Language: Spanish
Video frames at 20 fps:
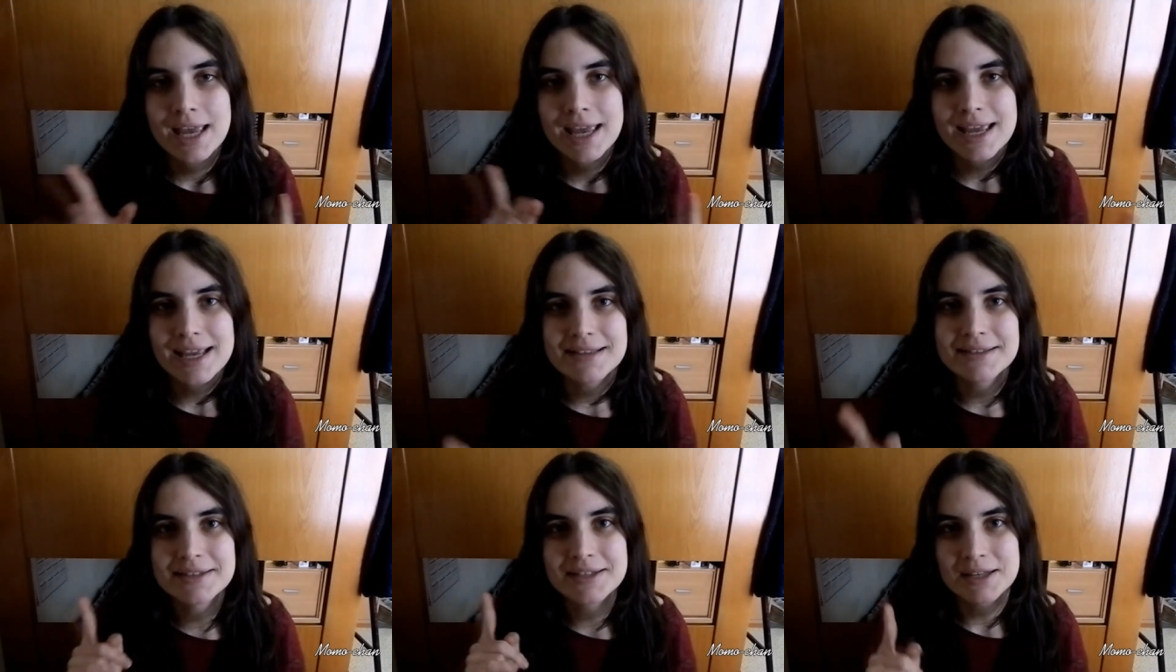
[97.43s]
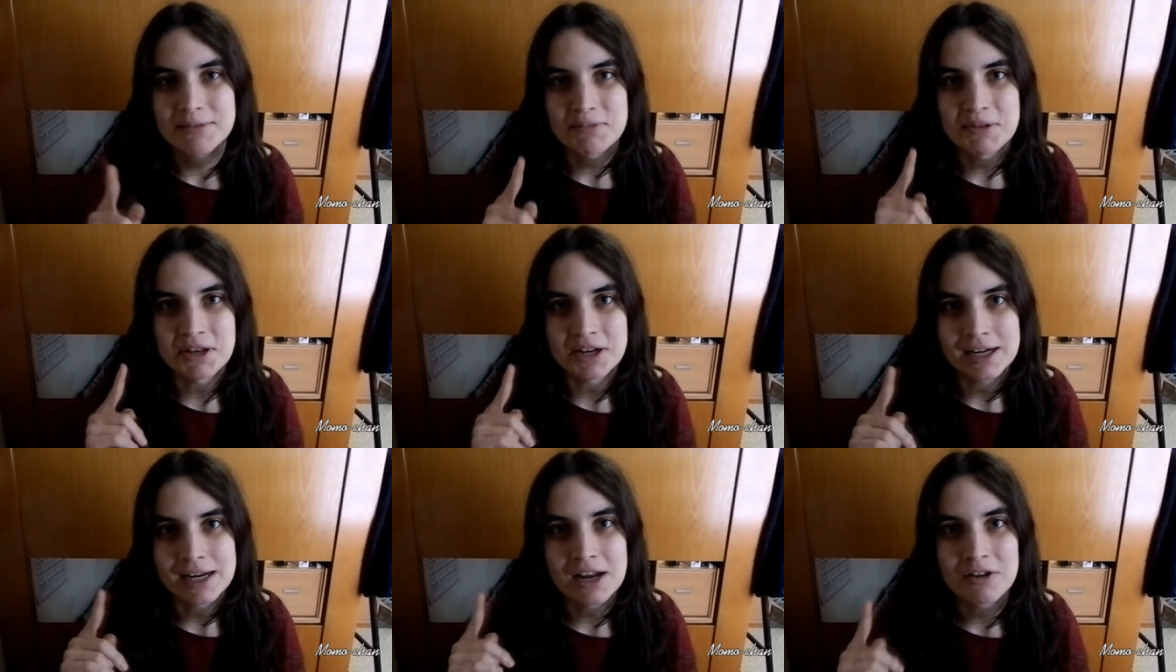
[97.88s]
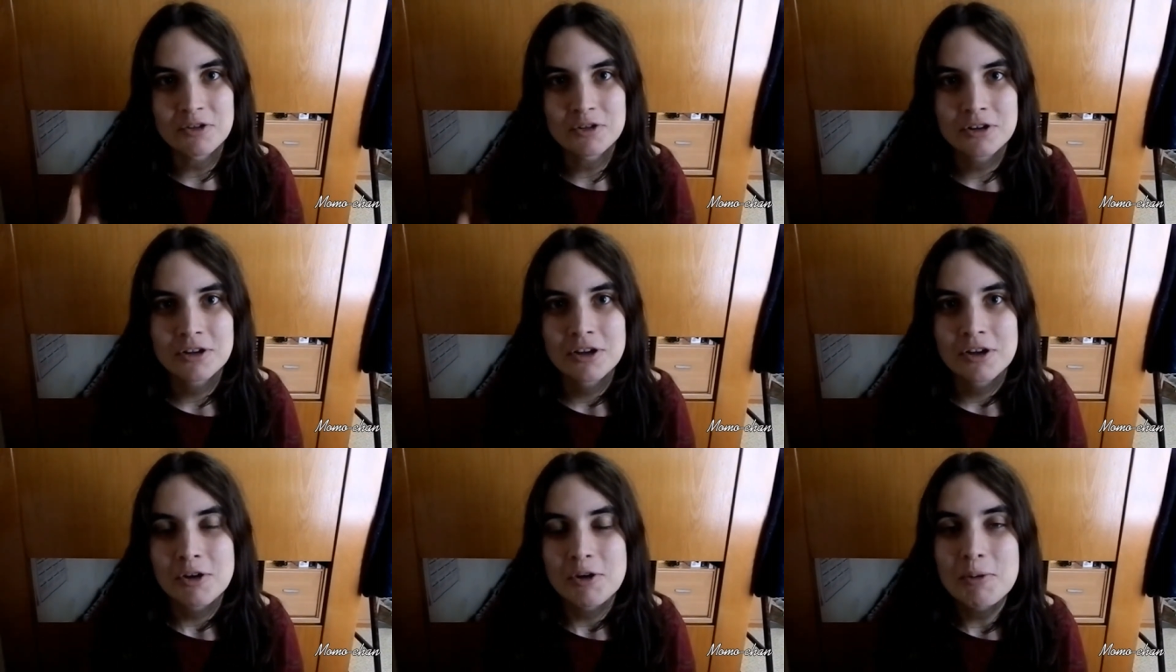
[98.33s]
es que me
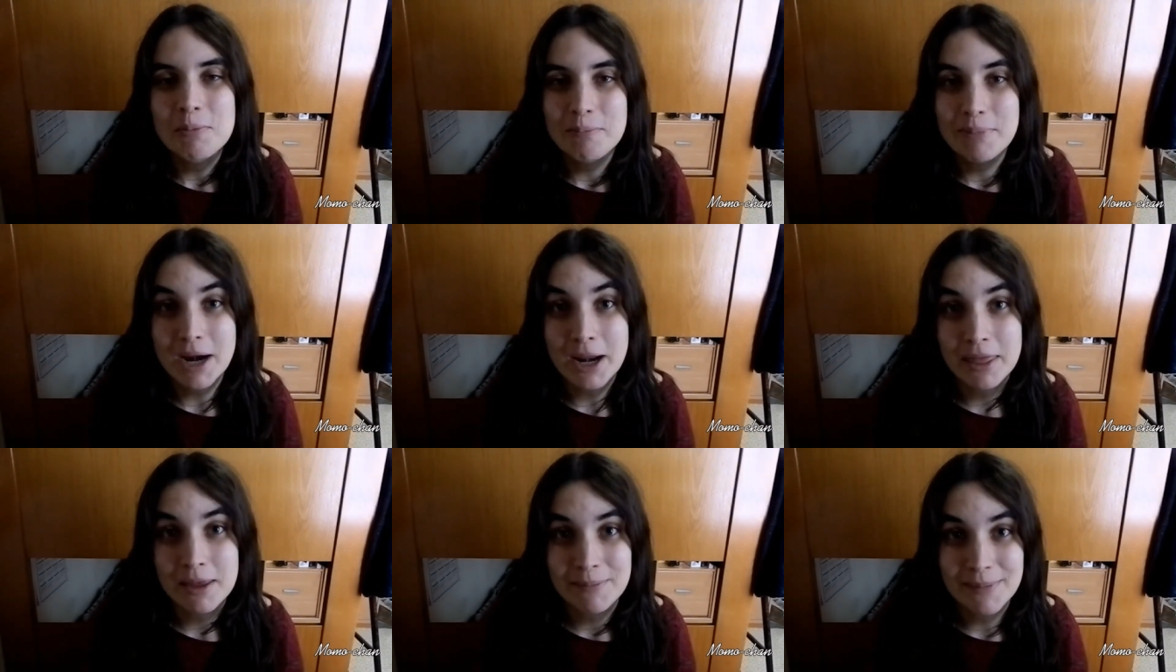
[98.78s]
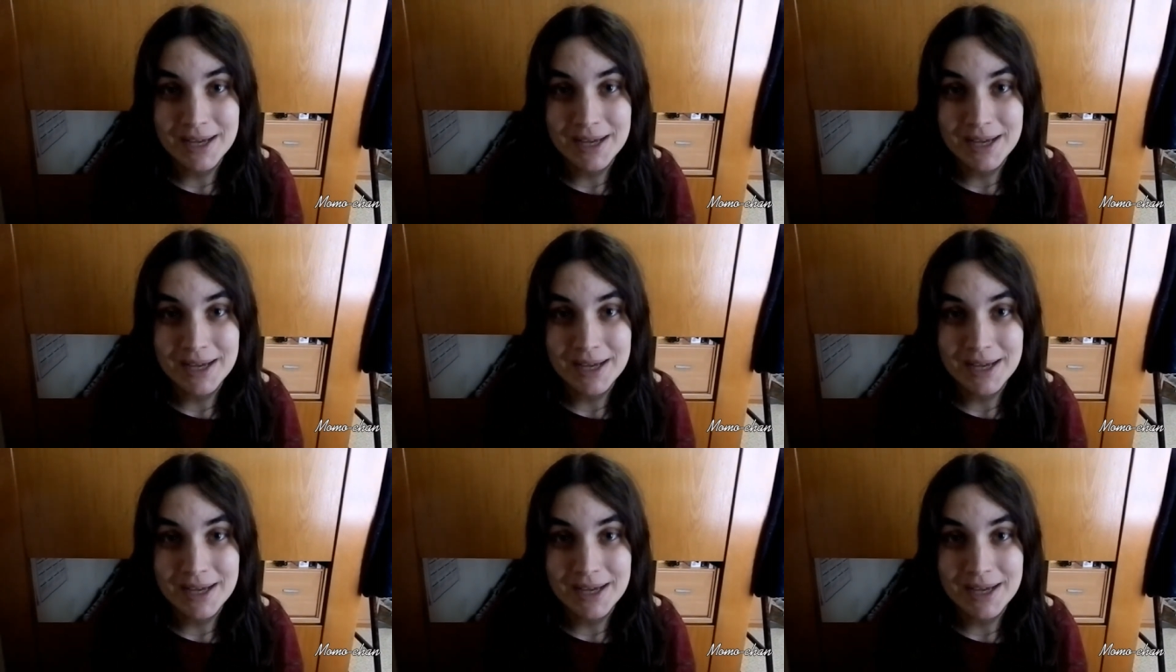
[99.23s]
regalaron un par de